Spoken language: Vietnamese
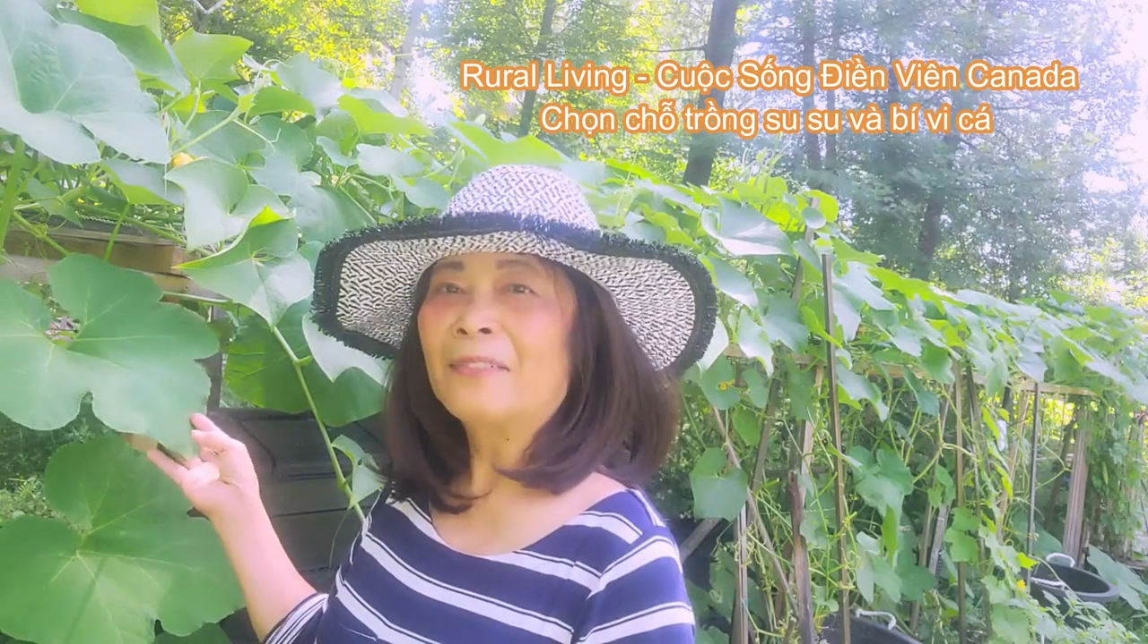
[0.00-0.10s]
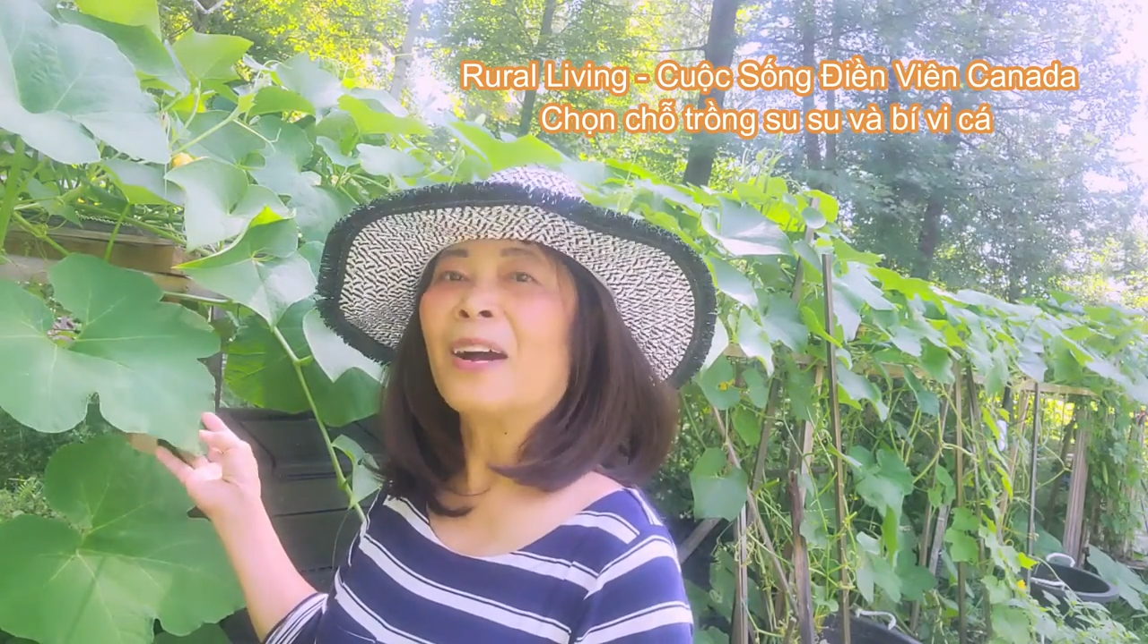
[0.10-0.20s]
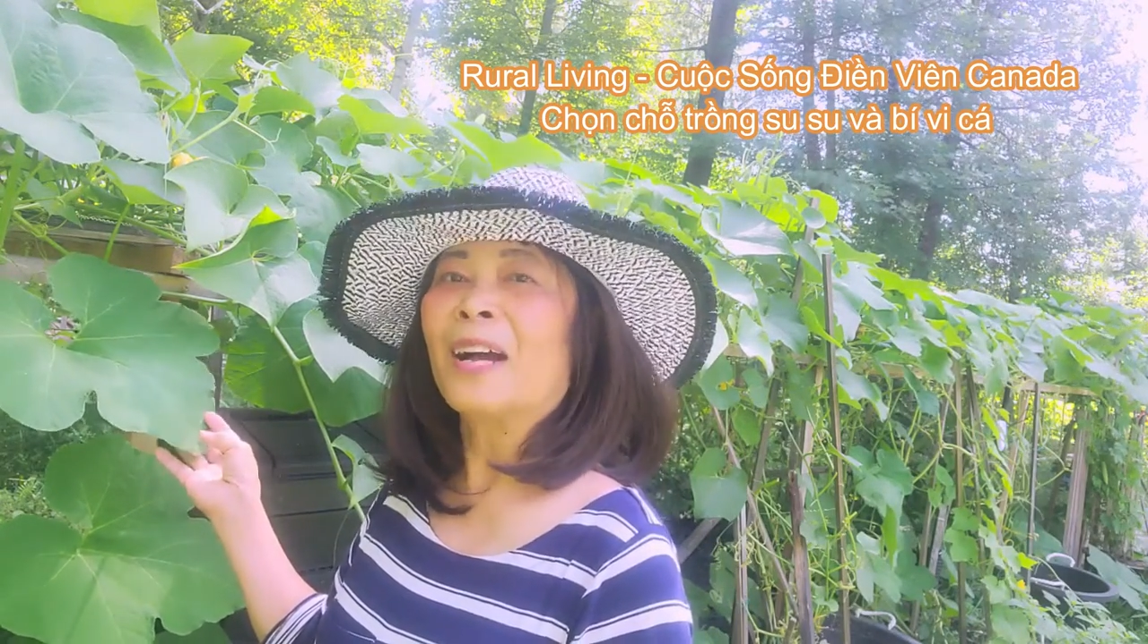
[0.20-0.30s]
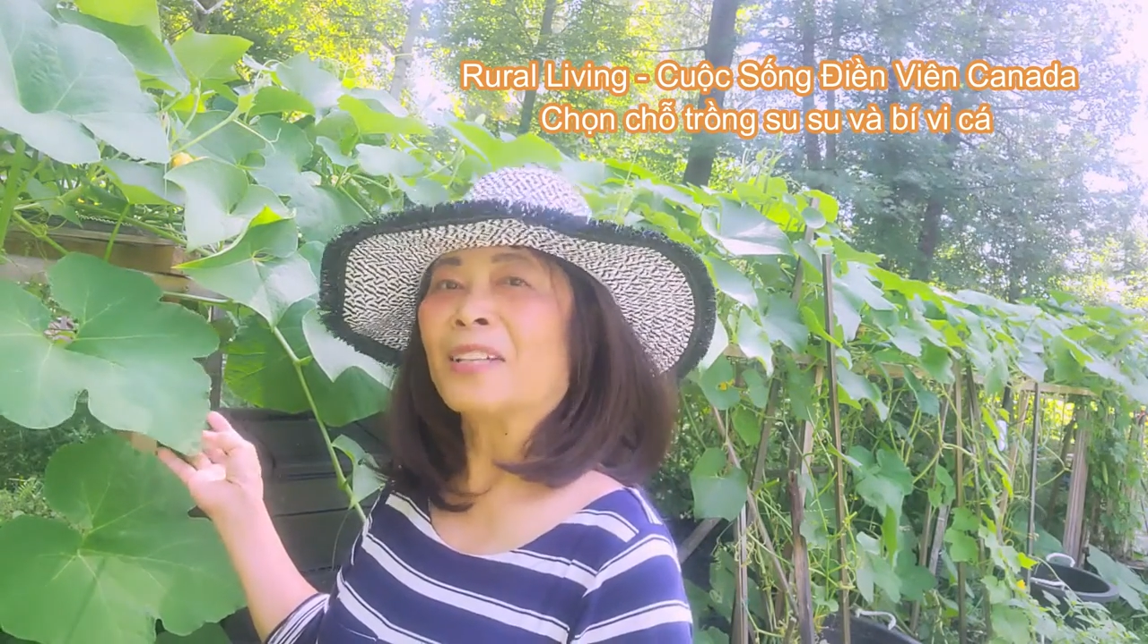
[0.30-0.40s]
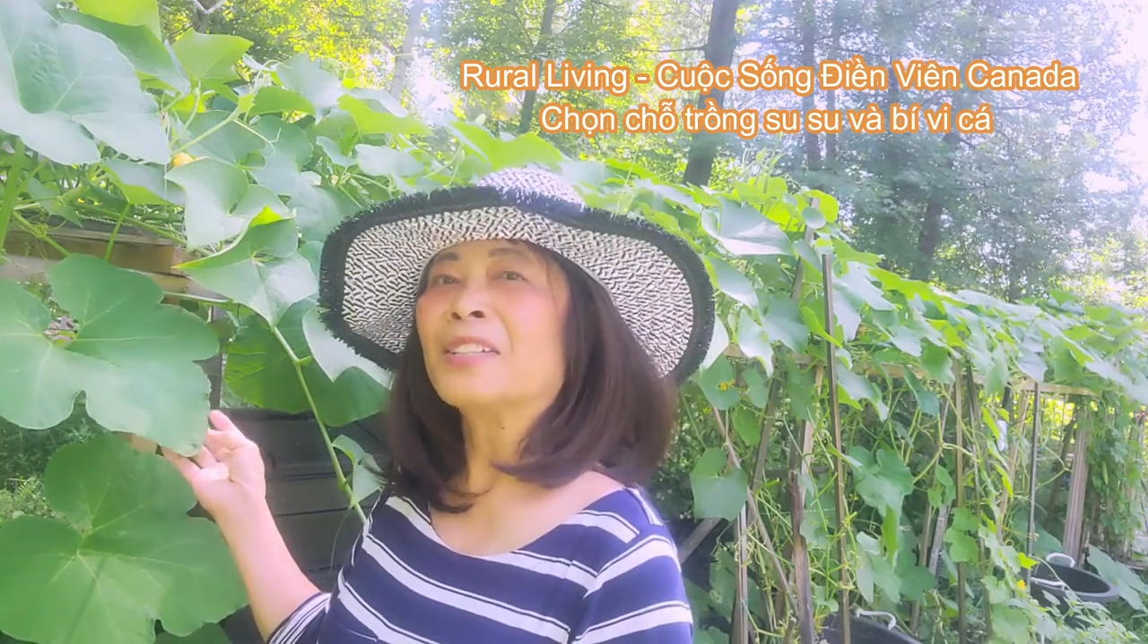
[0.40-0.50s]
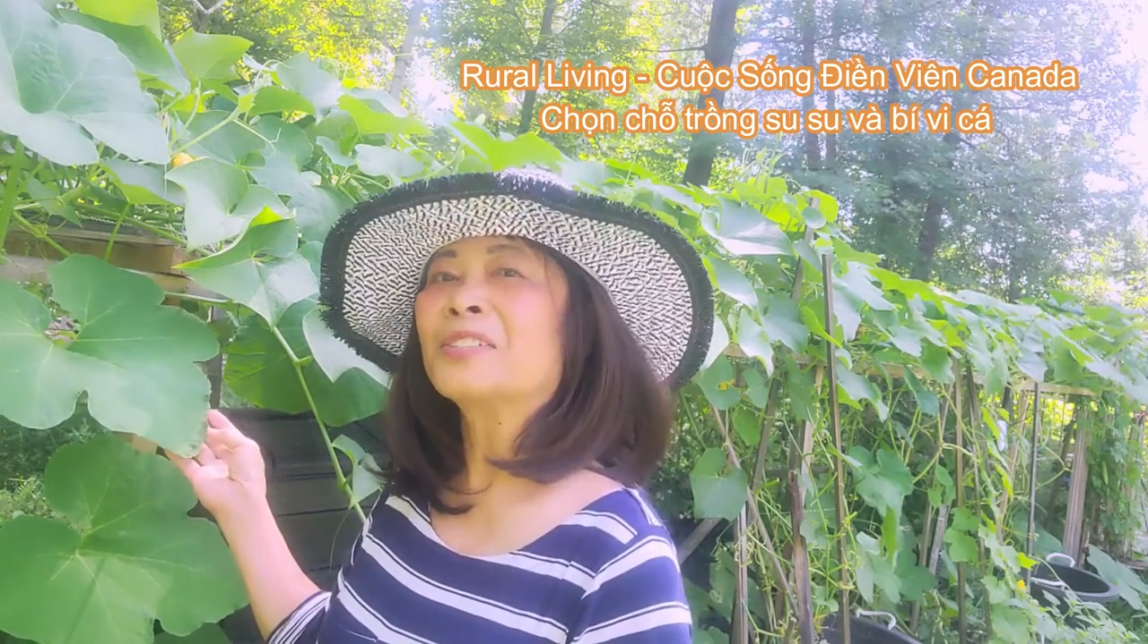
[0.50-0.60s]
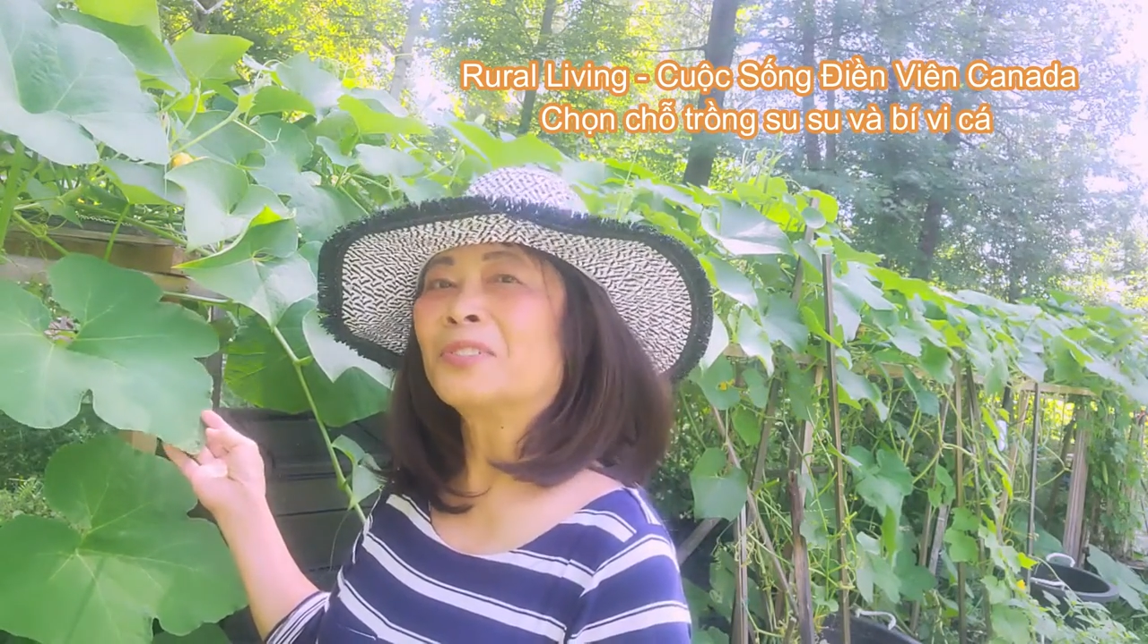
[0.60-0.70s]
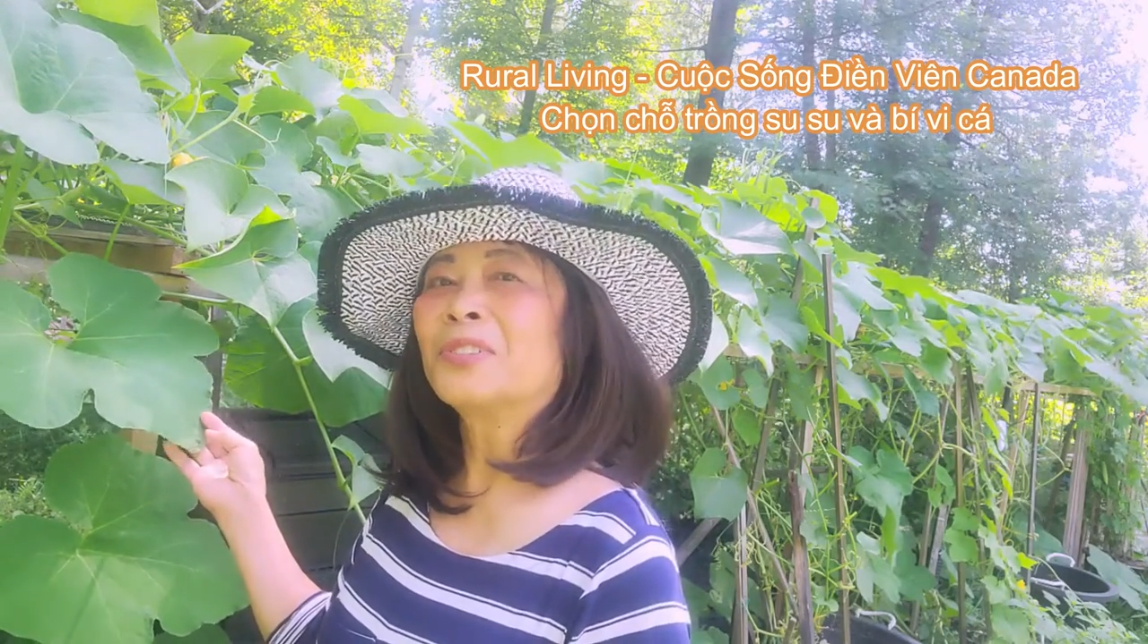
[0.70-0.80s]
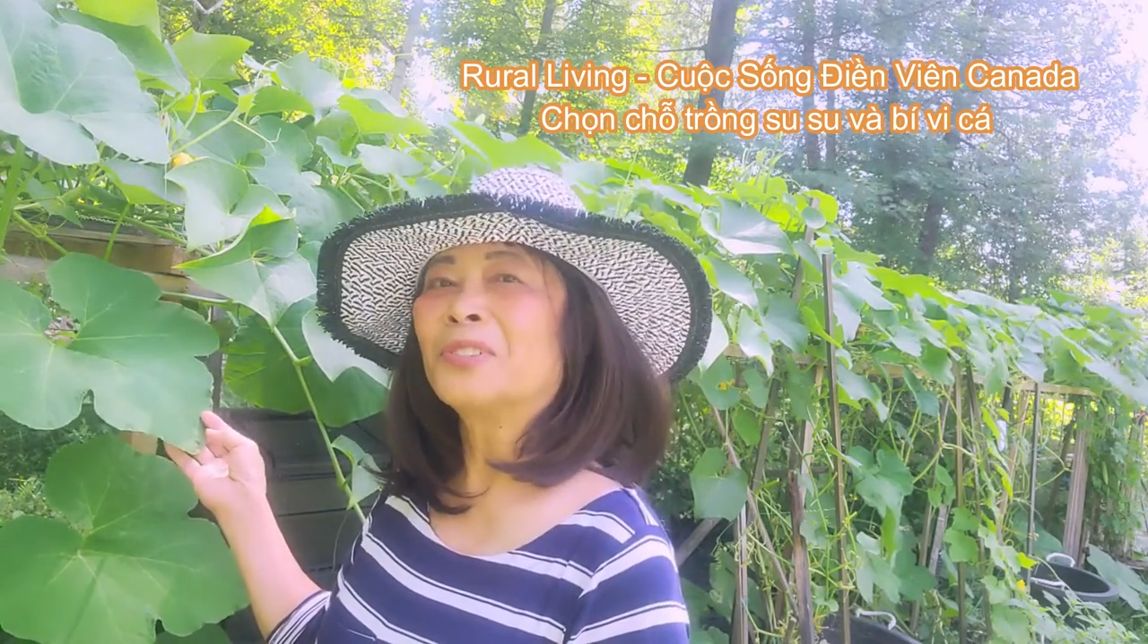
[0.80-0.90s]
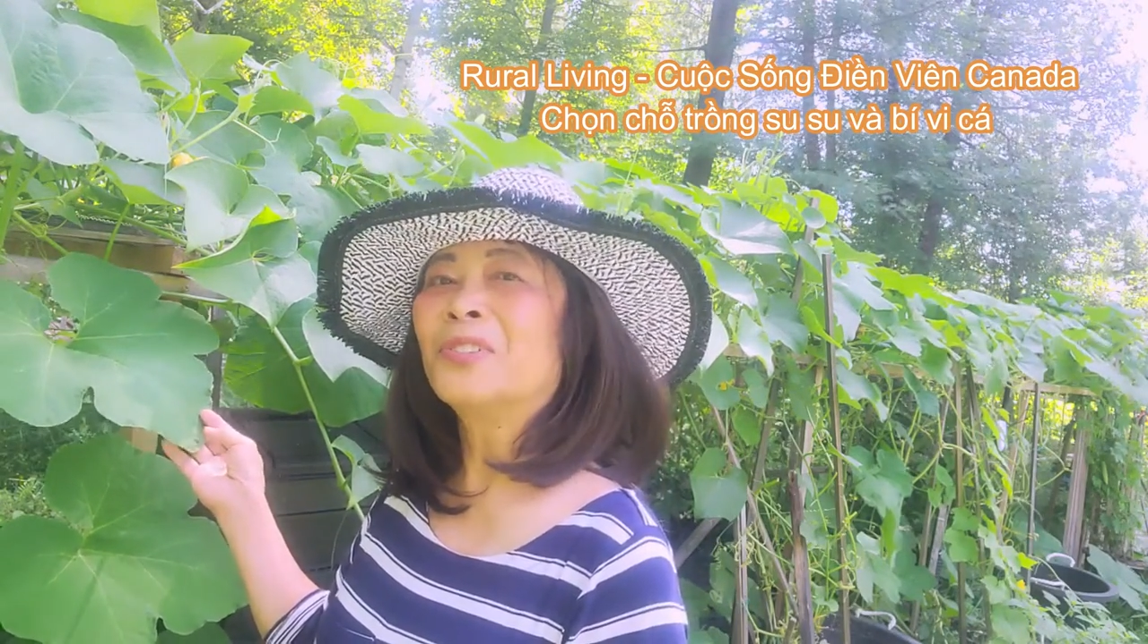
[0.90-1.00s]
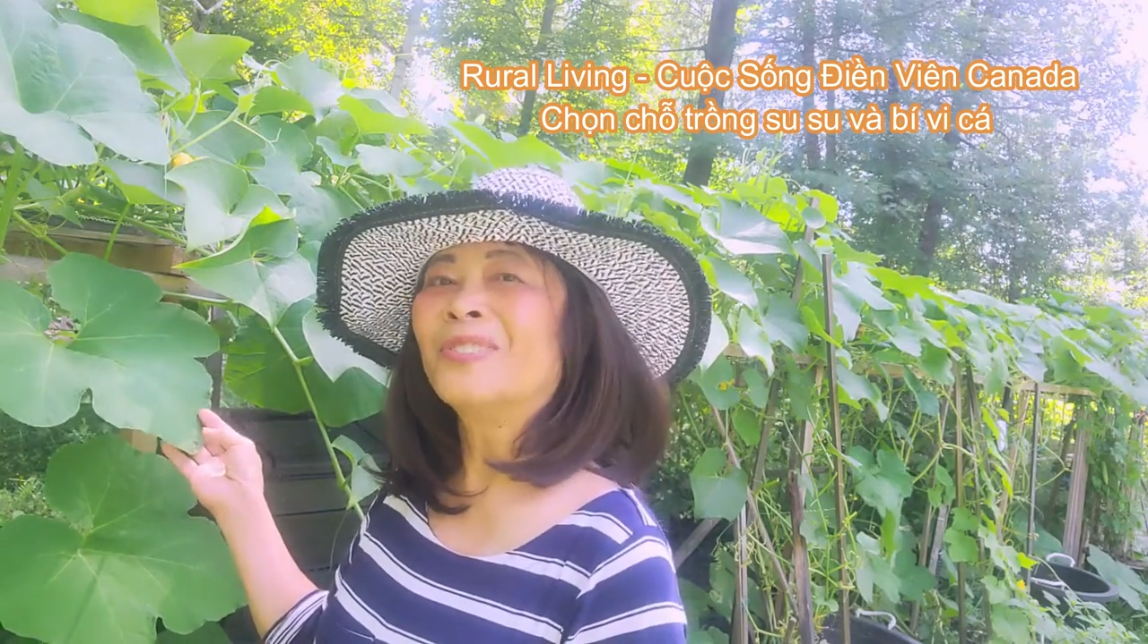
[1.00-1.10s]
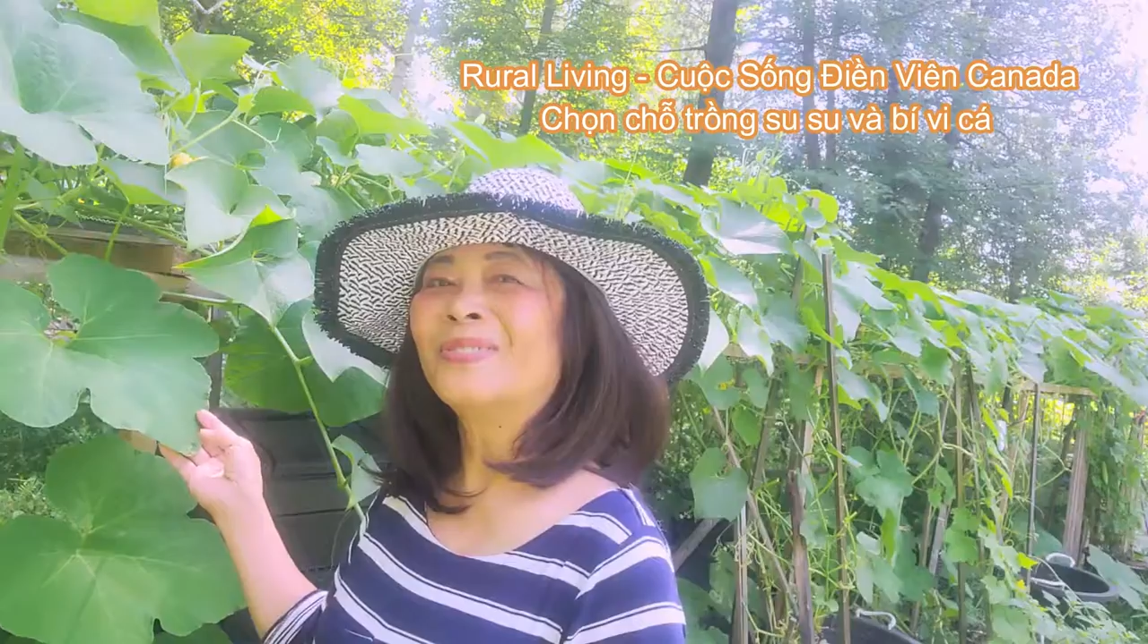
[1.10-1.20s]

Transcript: và su su